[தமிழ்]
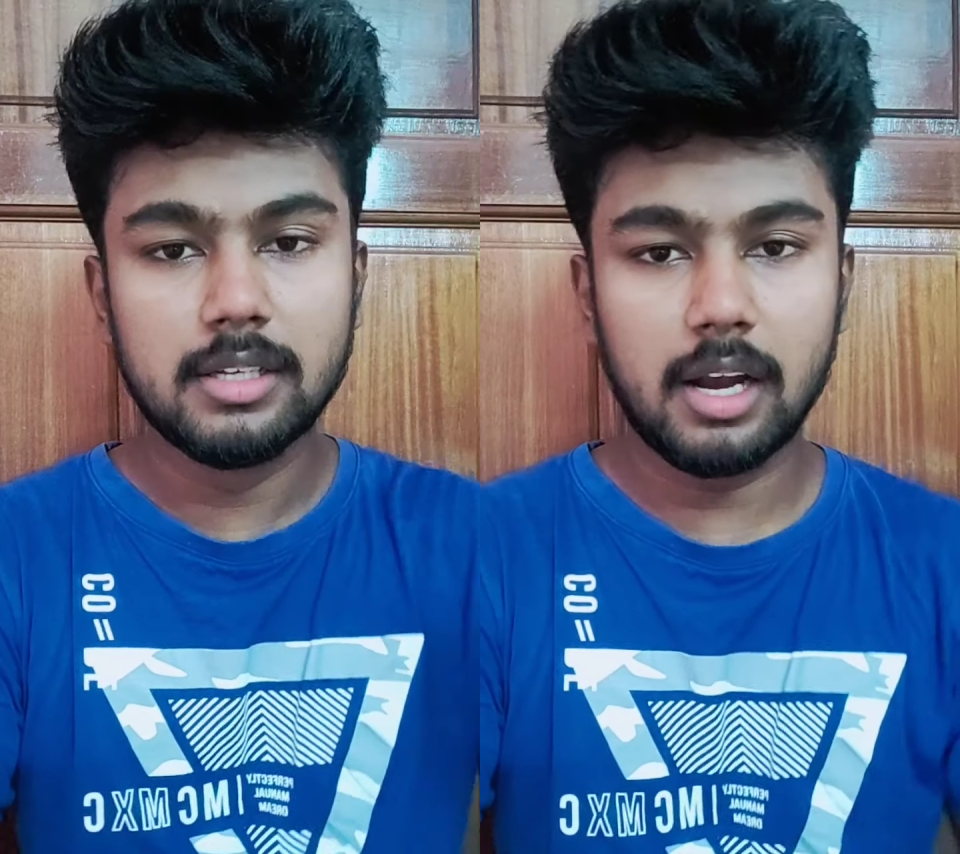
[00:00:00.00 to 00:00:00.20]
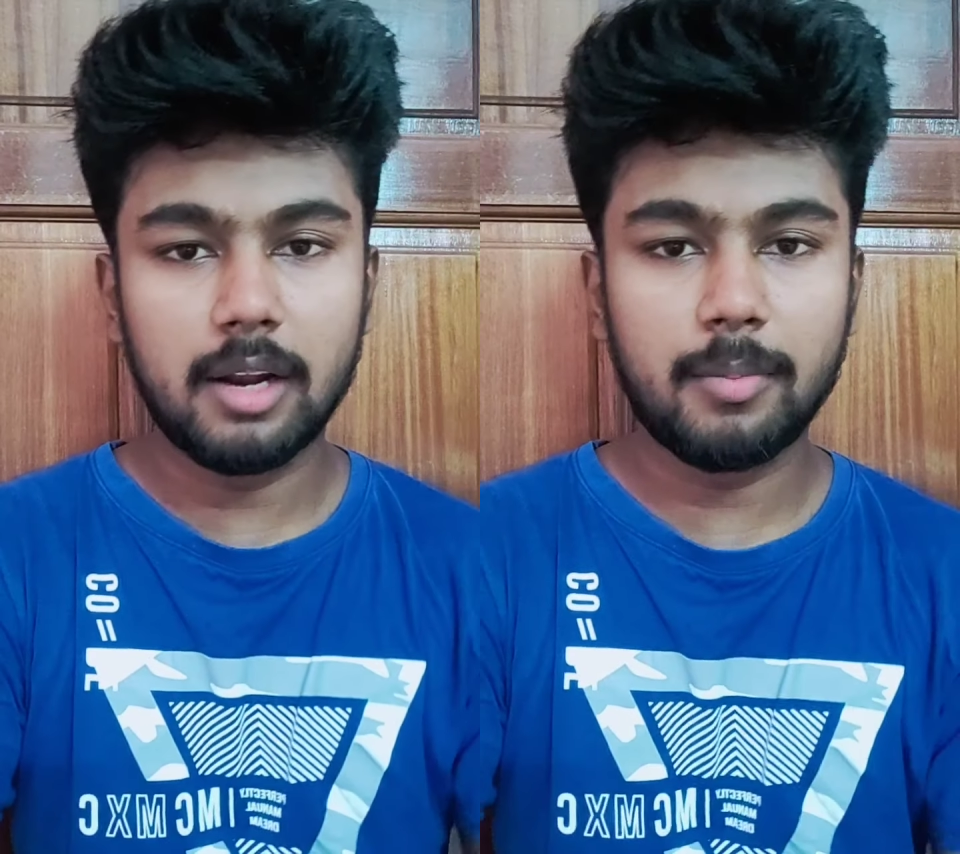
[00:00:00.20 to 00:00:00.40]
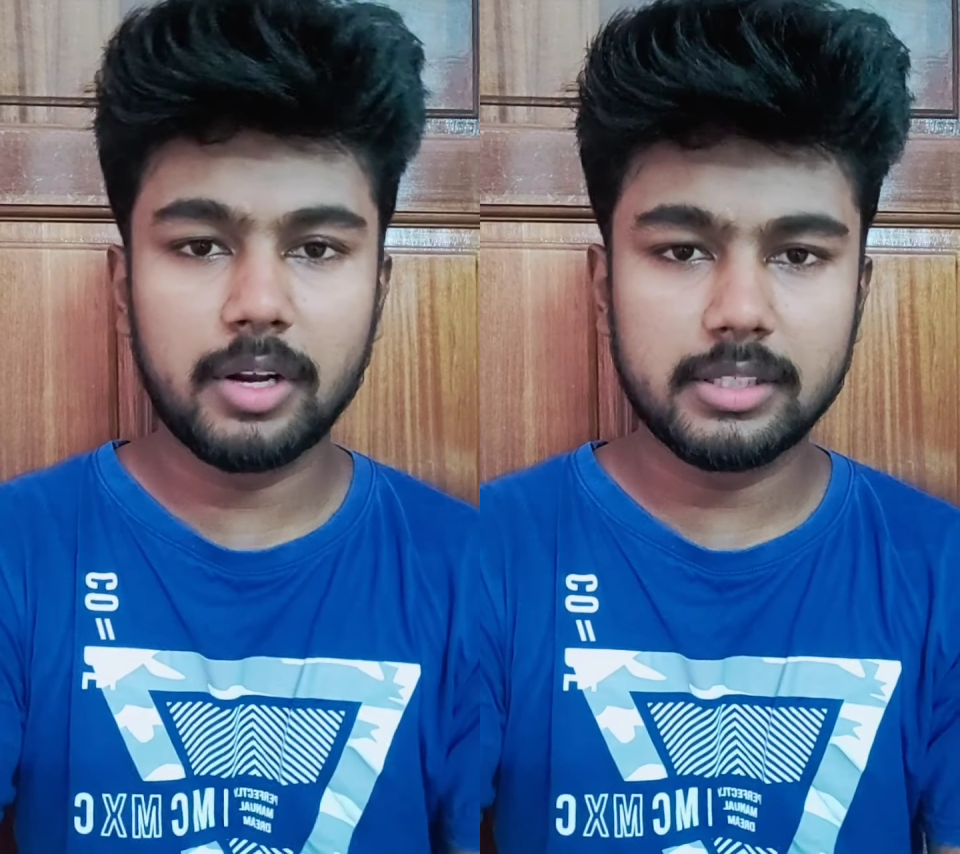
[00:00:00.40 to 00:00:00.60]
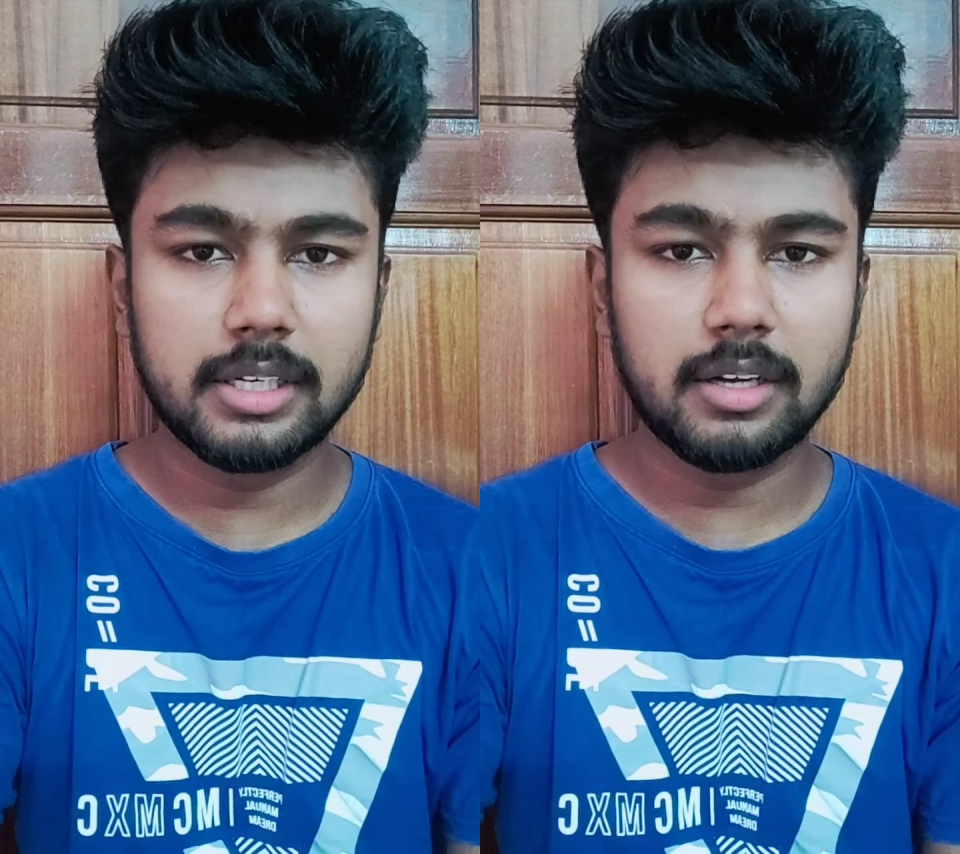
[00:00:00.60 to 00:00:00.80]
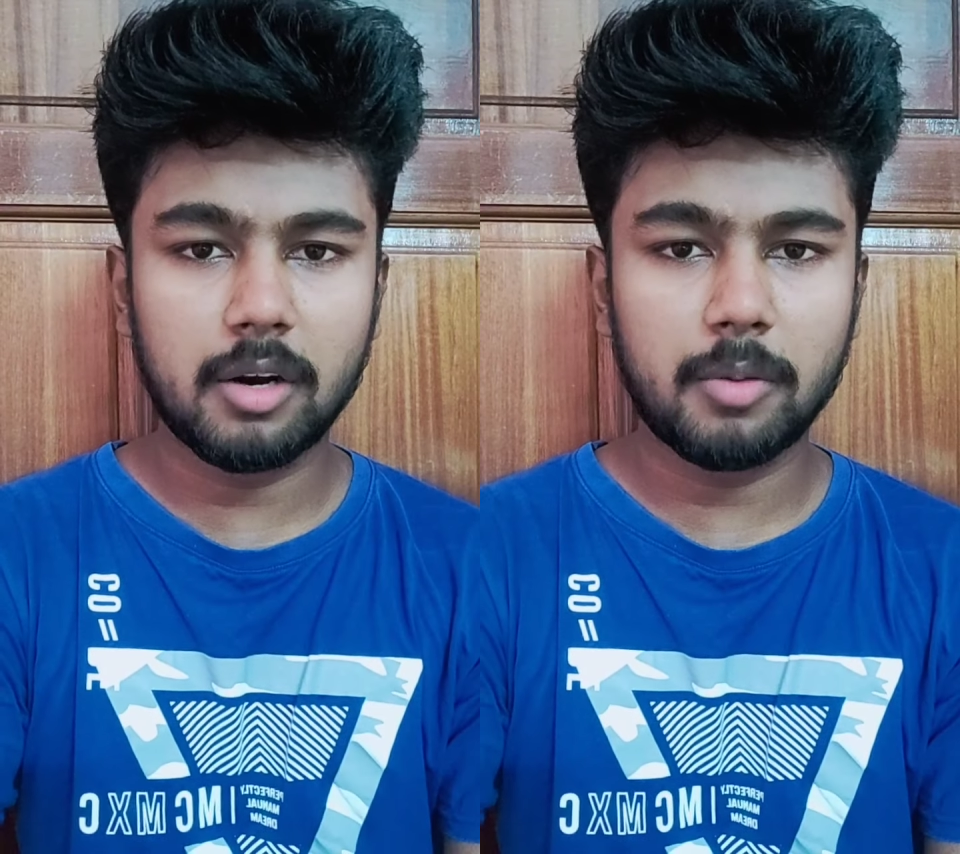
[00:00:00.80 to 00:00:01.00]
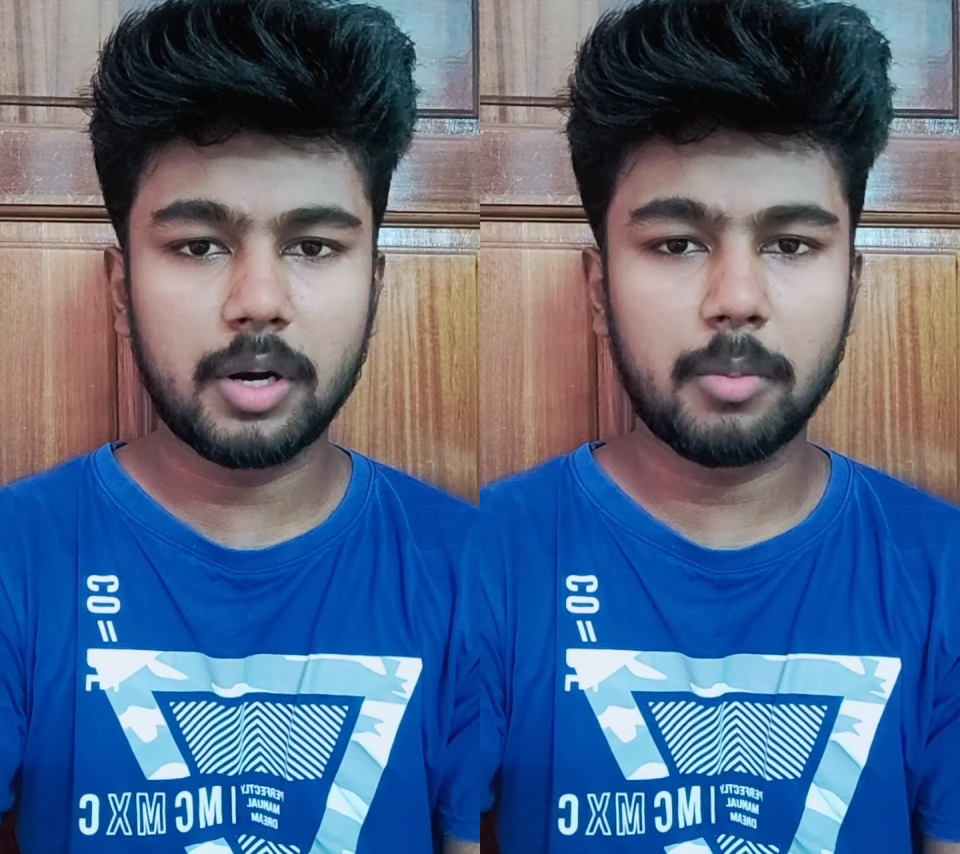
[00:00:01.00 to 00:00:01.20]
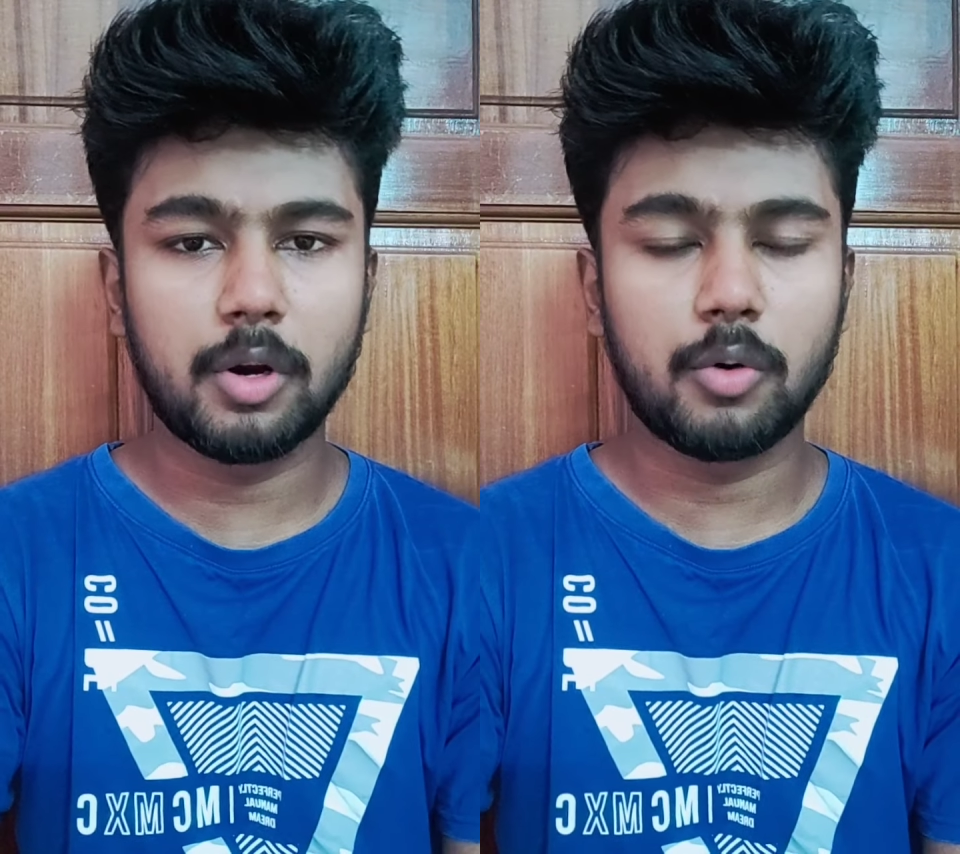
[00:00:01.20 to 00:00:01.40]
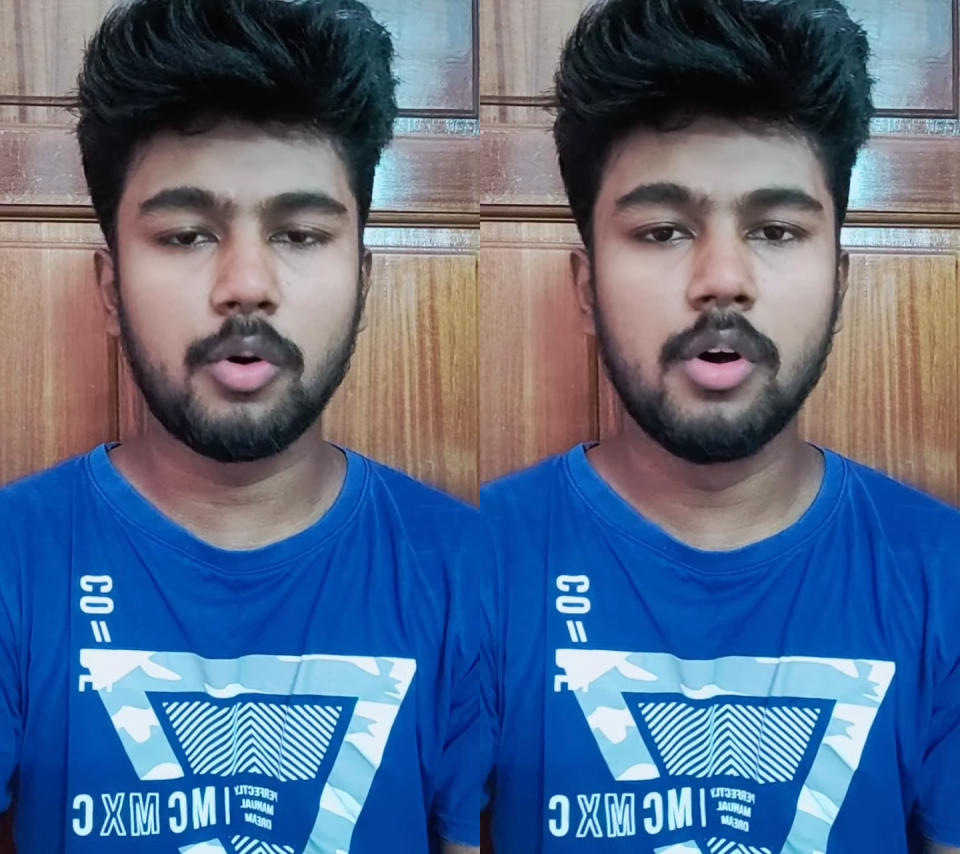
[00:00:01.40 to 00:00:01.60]
அலாட் பண்ணால் சென்டர் அலாட் பண்ணுற மாதிரி
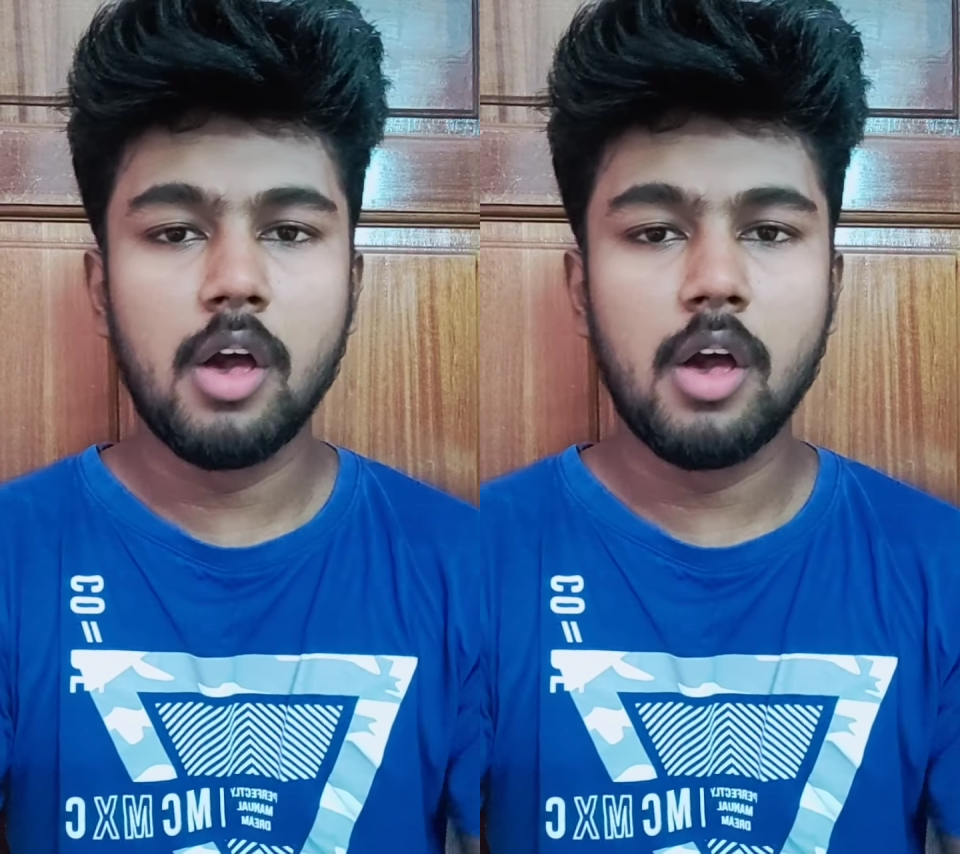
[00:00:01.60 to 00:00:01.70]
இருக்கும்